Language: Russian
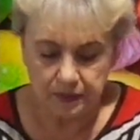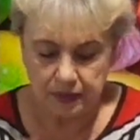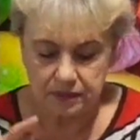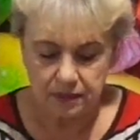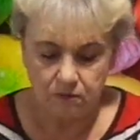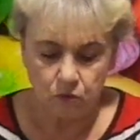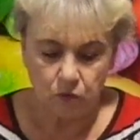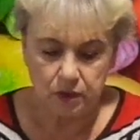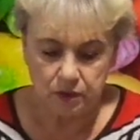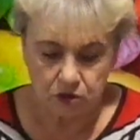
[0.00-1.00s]
основной
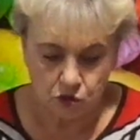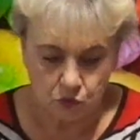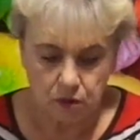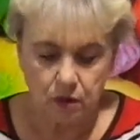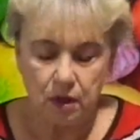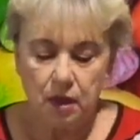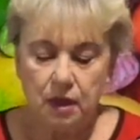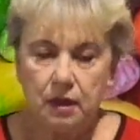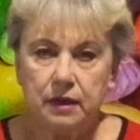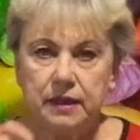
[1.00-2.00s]
корешок,
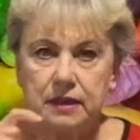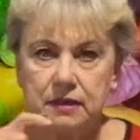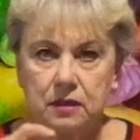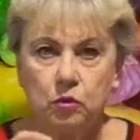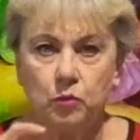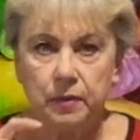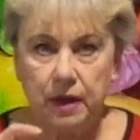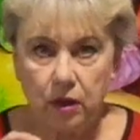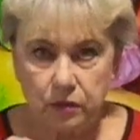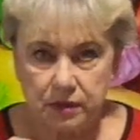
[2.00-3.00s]
я
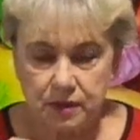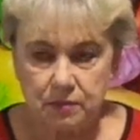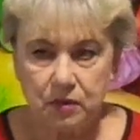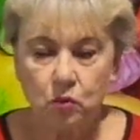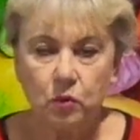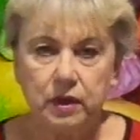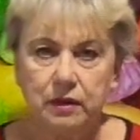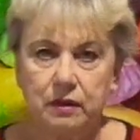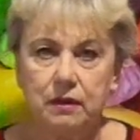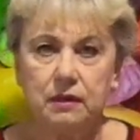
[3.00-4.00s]
заглубляю до 7
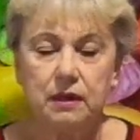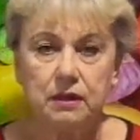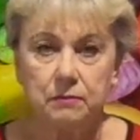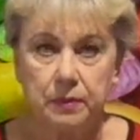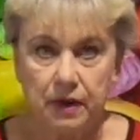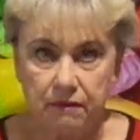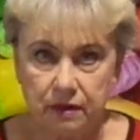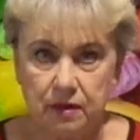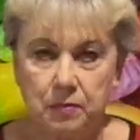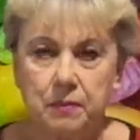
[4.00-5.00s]
долей, и это
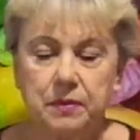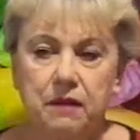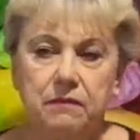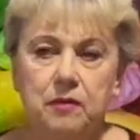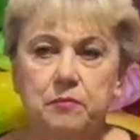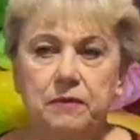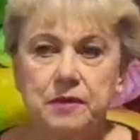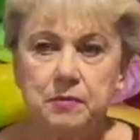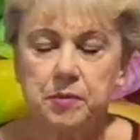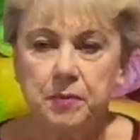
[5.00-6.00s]
правильно, по правилам, по
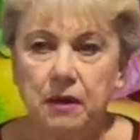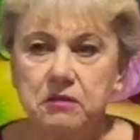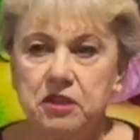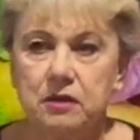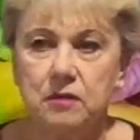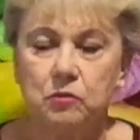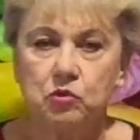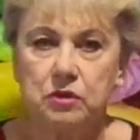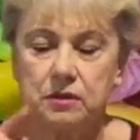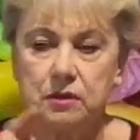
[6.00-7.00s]
всем справочникам
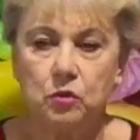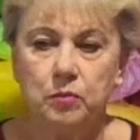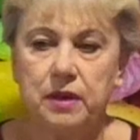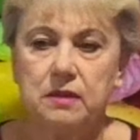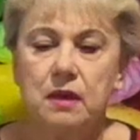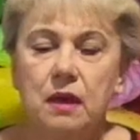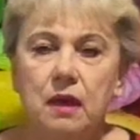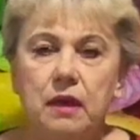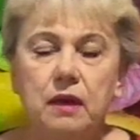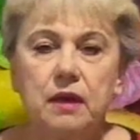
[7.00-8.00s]
нужно заглублять.
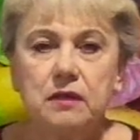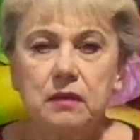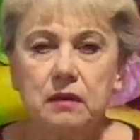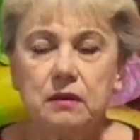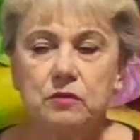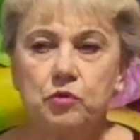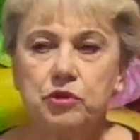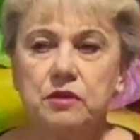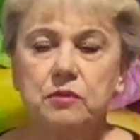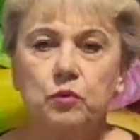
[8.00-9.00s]
И хотя
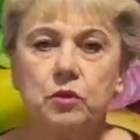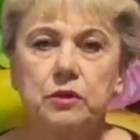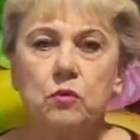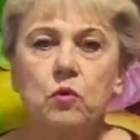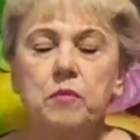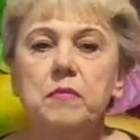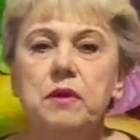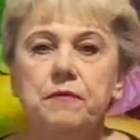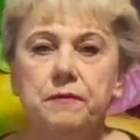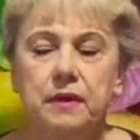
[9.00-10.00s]
существует такой
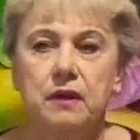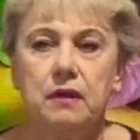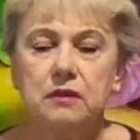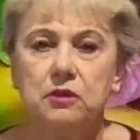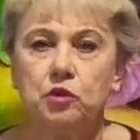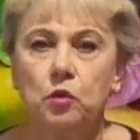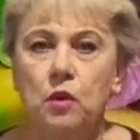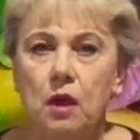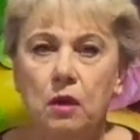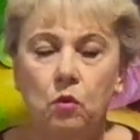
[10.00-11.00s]
миф, легенда, что
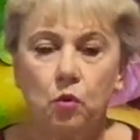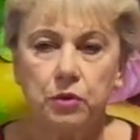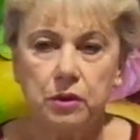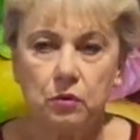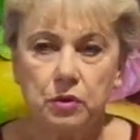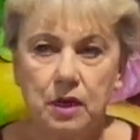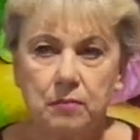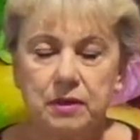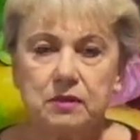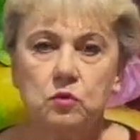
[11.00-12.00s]
корни он не
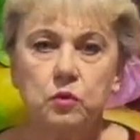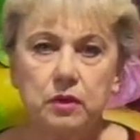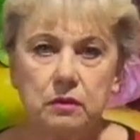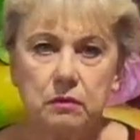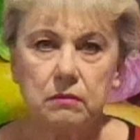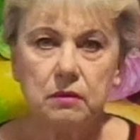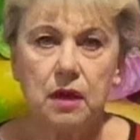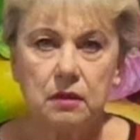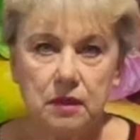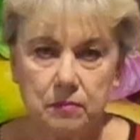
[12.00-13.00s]
образует,
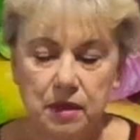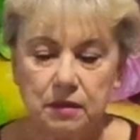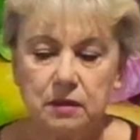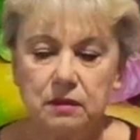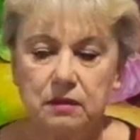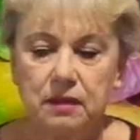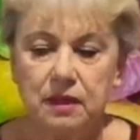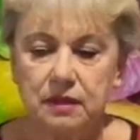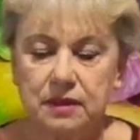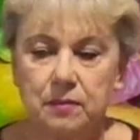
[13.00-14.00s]
как томат
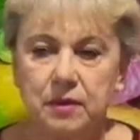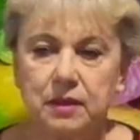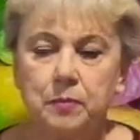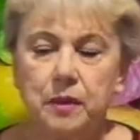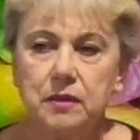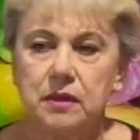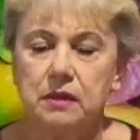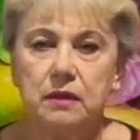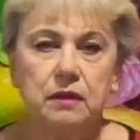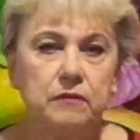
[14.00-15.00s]
на стебле
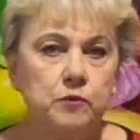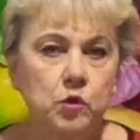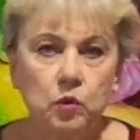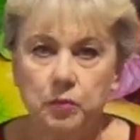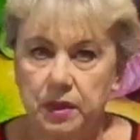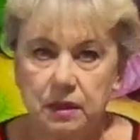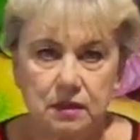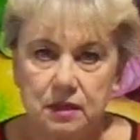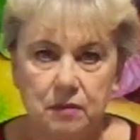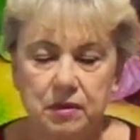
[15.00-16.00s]
дополнительный, все он
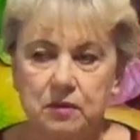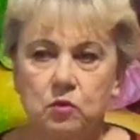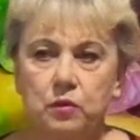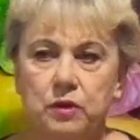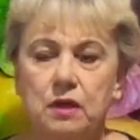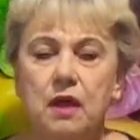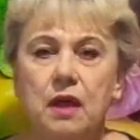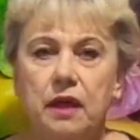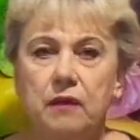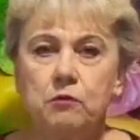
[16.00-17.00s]
прекрасно образует.
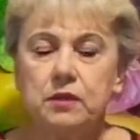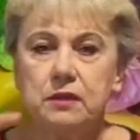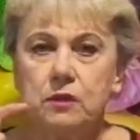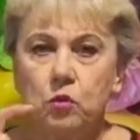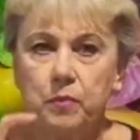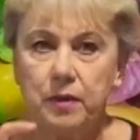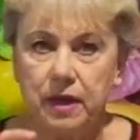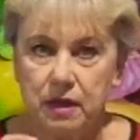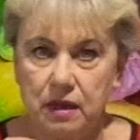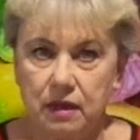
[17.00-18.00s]
И вот
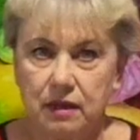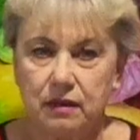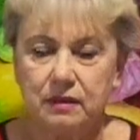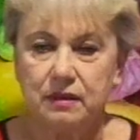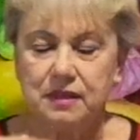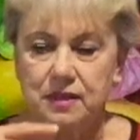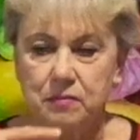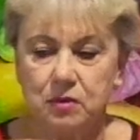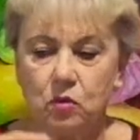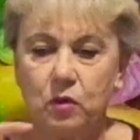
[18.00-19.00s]
заглубление до
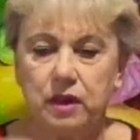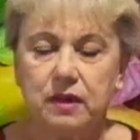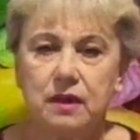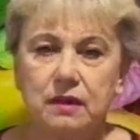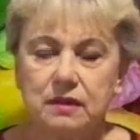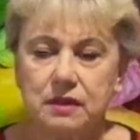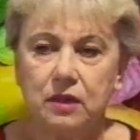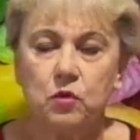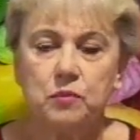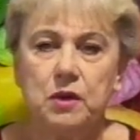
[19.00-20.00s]
7 долей как раз
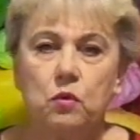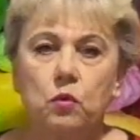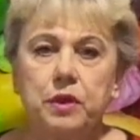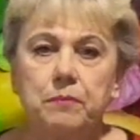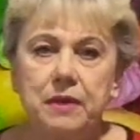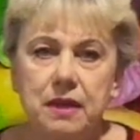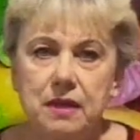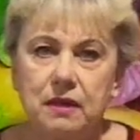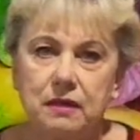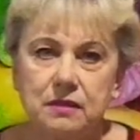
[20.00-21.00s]
дает мне
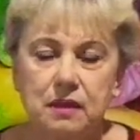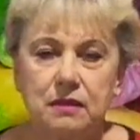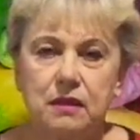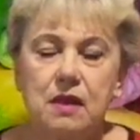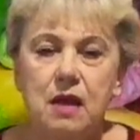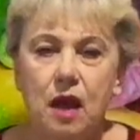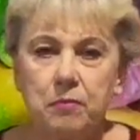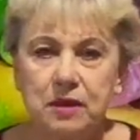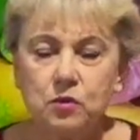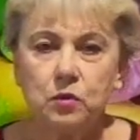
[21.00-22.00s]
укрепление рассады.
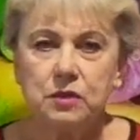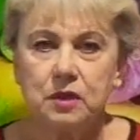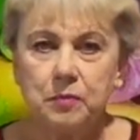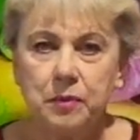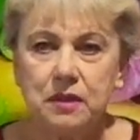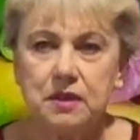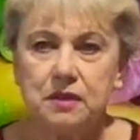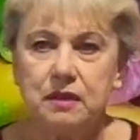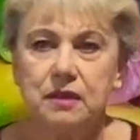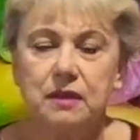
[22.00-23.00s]
Образуются
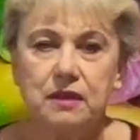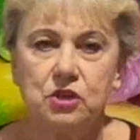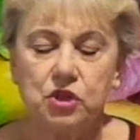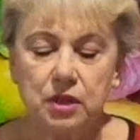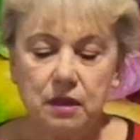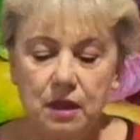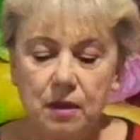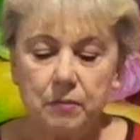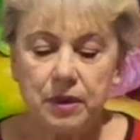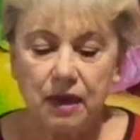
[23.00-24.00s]
дополнительные корешки,
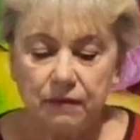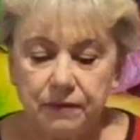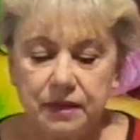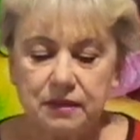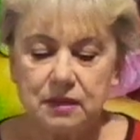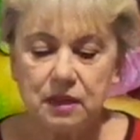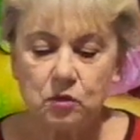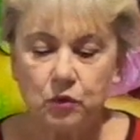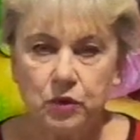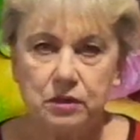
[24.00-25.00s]
боковые,
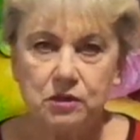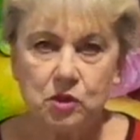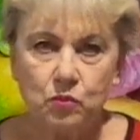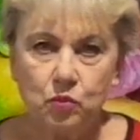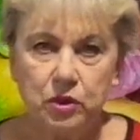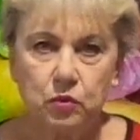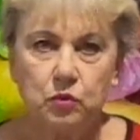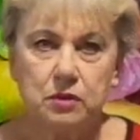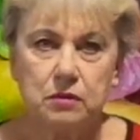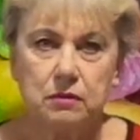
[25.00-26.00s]
сразу вот эти
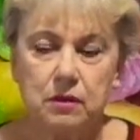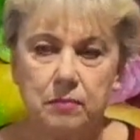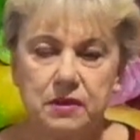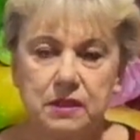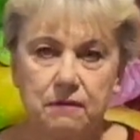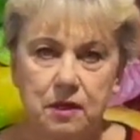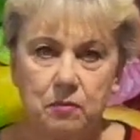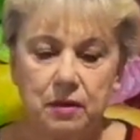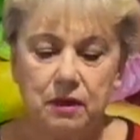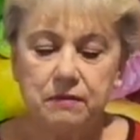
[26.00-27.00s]
стимулируются образование
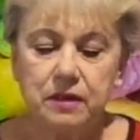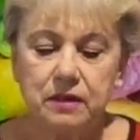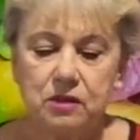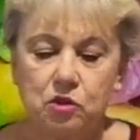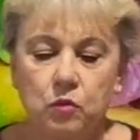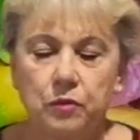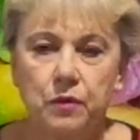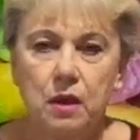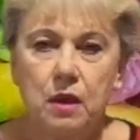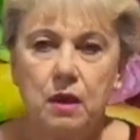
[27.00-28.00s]
боковых корешков –